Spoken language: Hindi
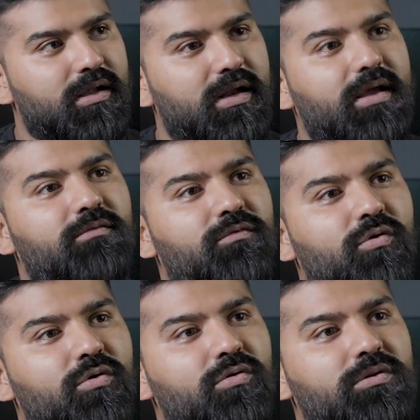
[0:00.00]
लेकिन वो
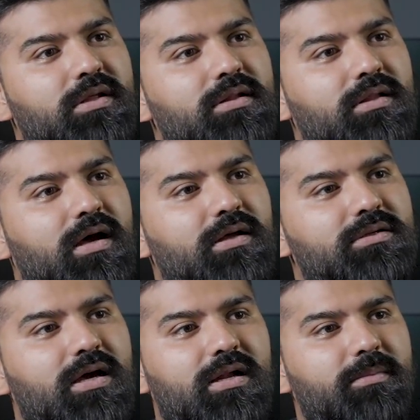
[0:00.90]
दिन था
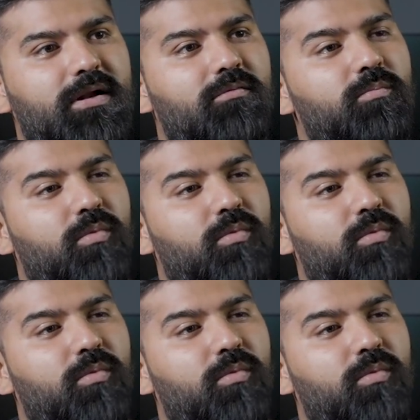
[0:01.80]
जहाँ ना मेरा